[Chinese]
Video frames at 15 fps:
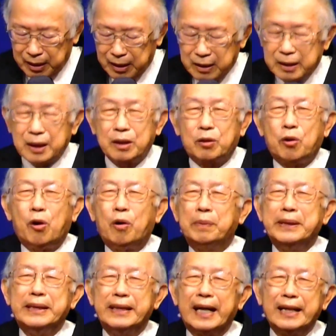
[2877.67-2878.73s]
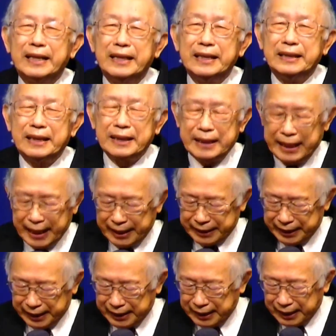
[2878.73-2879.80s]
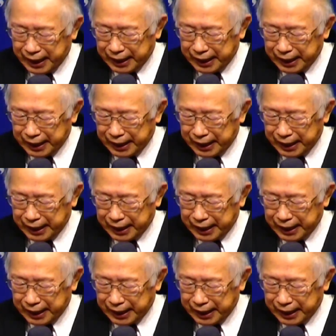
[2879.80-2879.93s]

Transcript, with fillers: 这个 COVID nineteen 这两年来